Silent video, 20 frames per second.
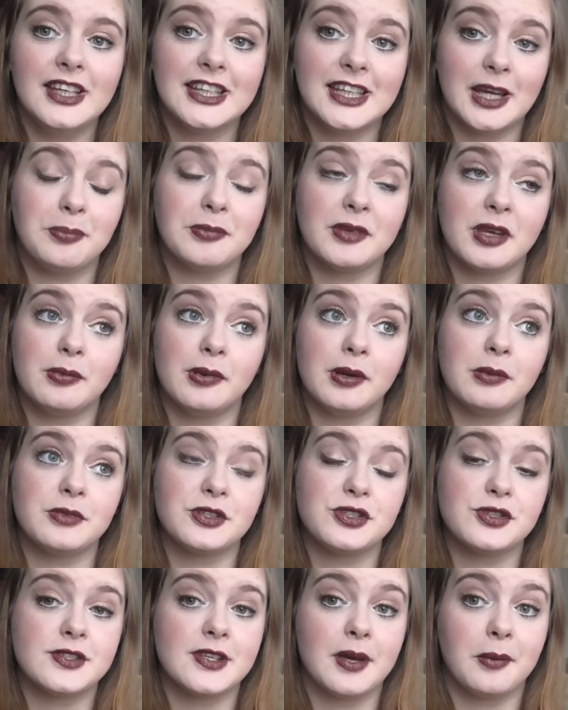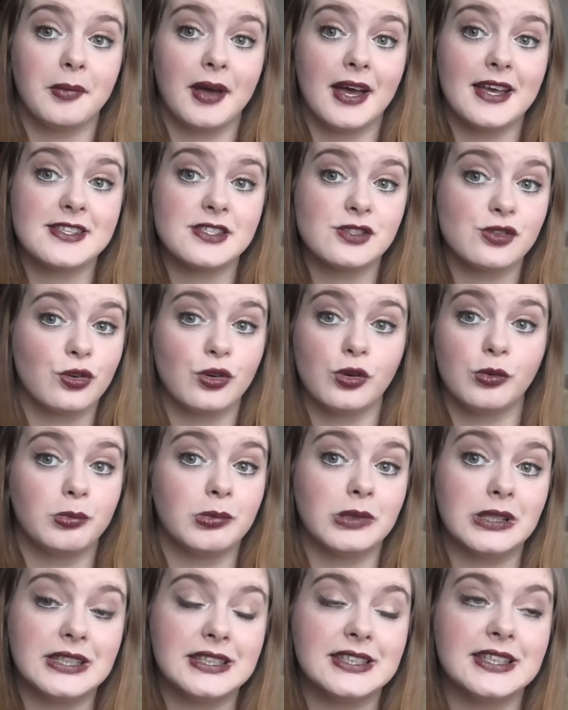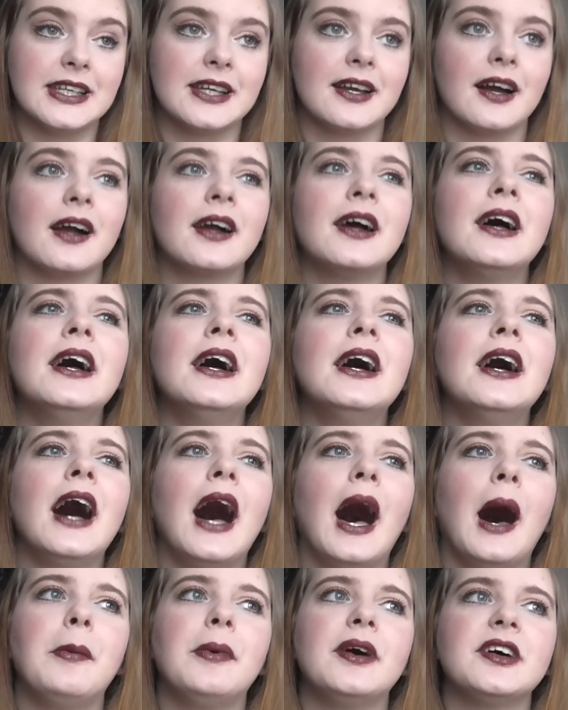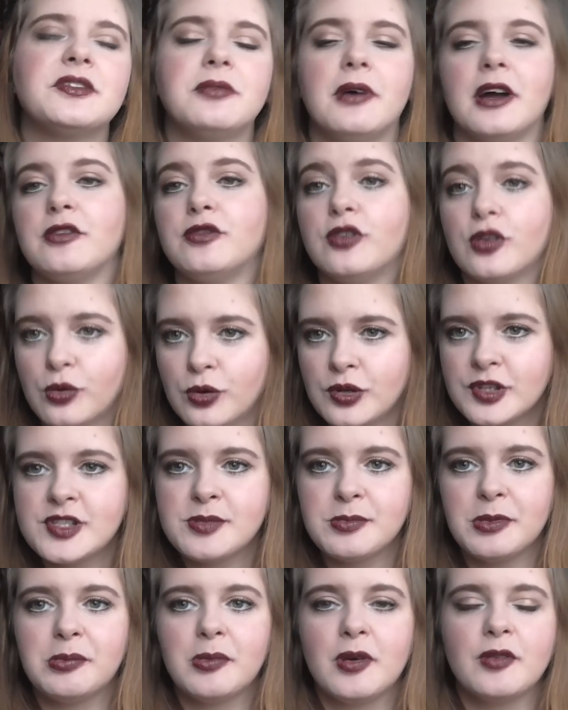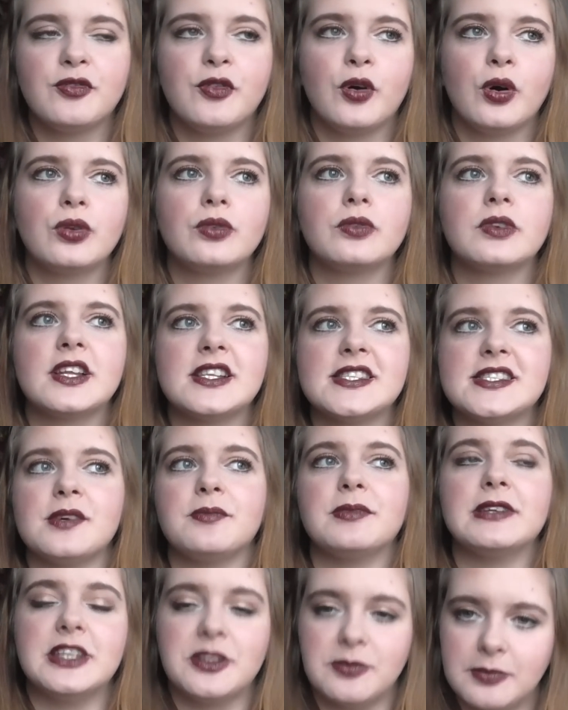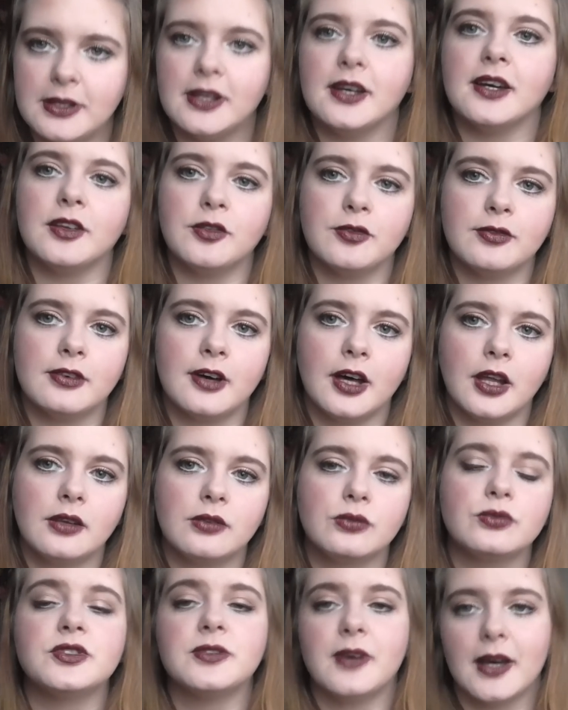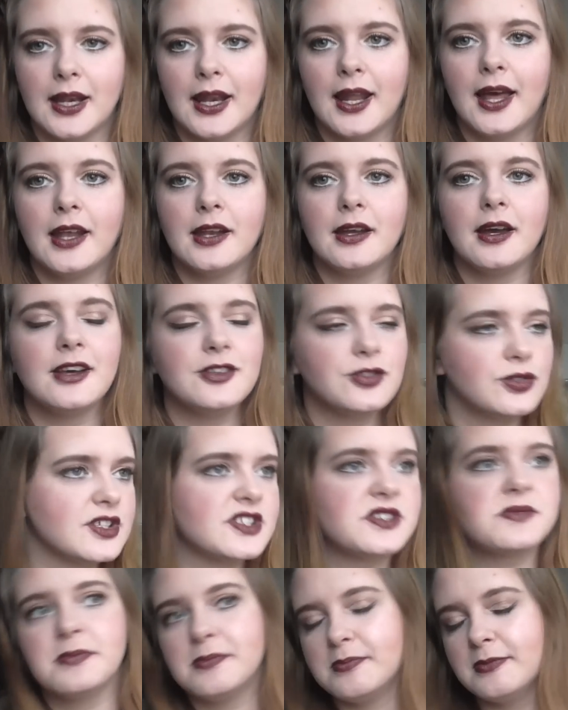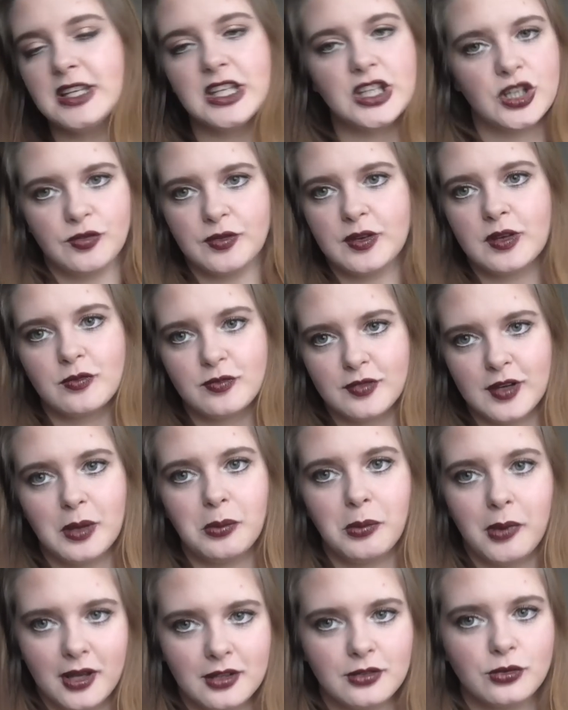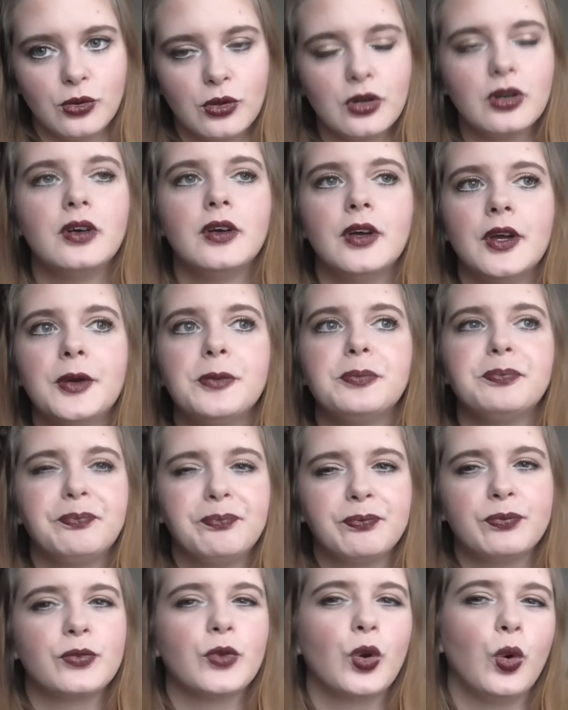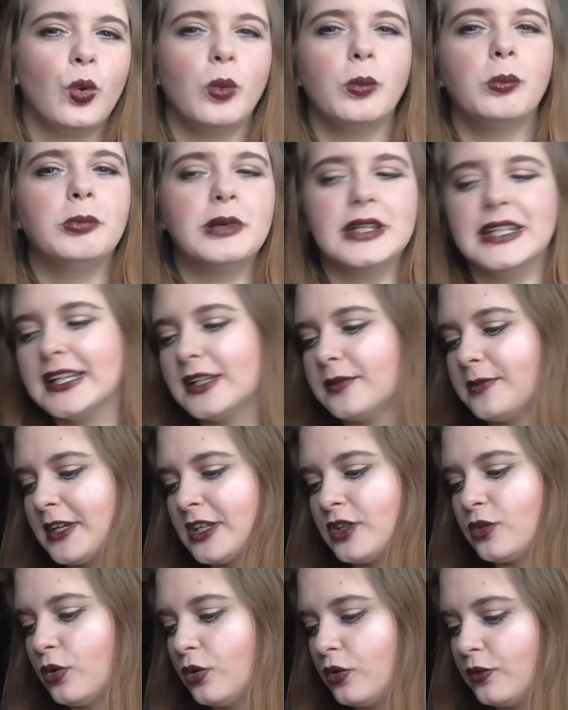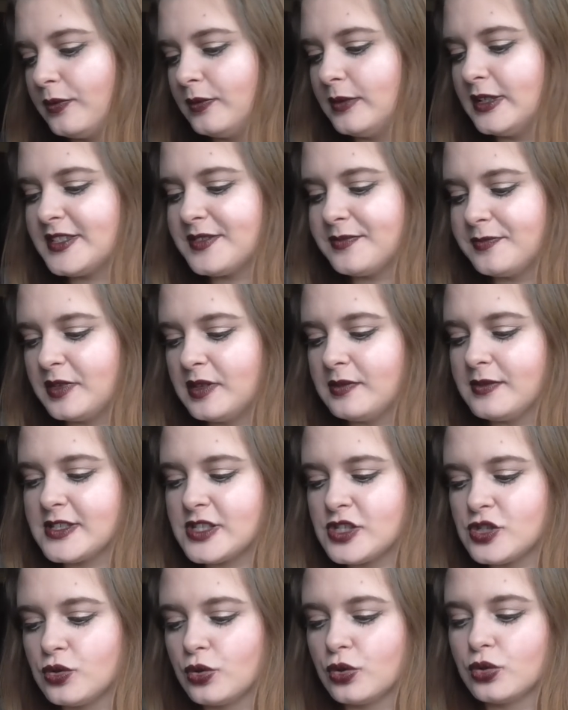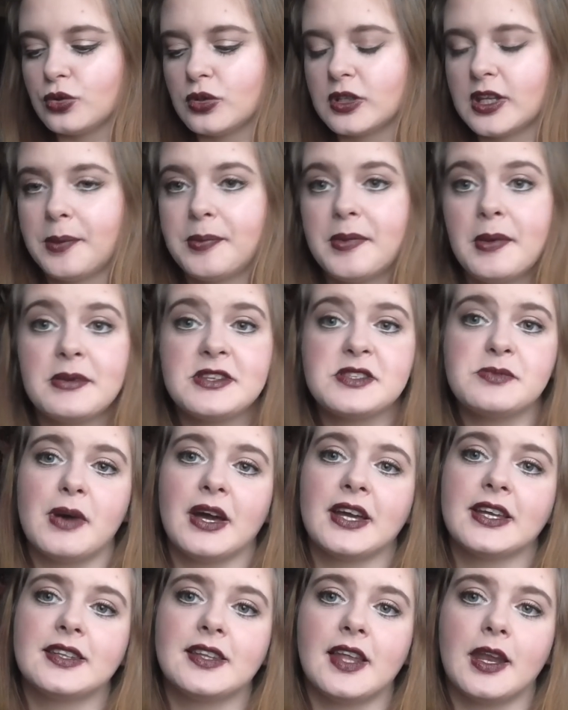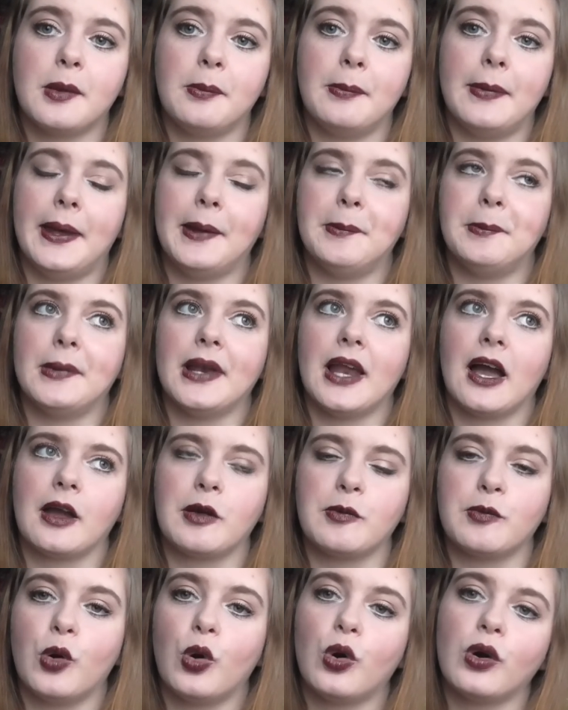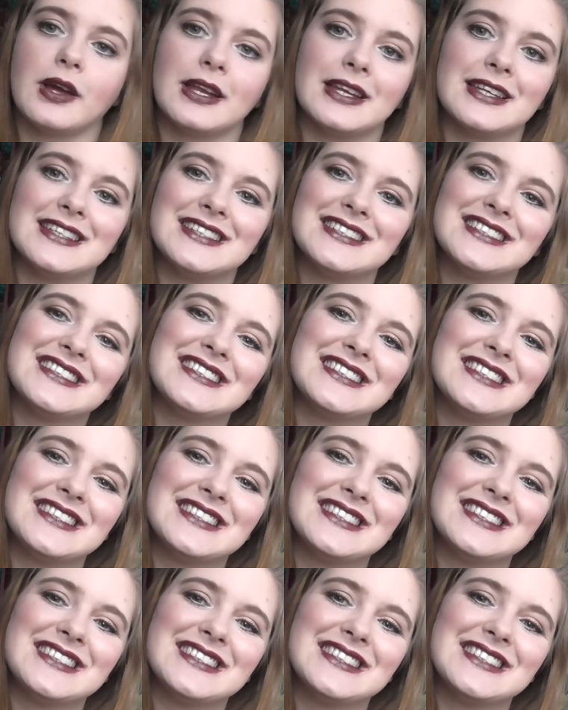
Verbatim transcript: Ich habe mich aber immer zusammenreißen können und bin nicht hingegangen. Aber ich war ja vor kurzem mit meinem Freund und jetzt da will ich wieder hinfahren. Und zwar alleine. Also das will ich auf jeden Fall machen noch. Unbedingt, weil ich noch wissen will, was es noch dort gibt. Aber das mache ich dann an meinem langen Wochenende.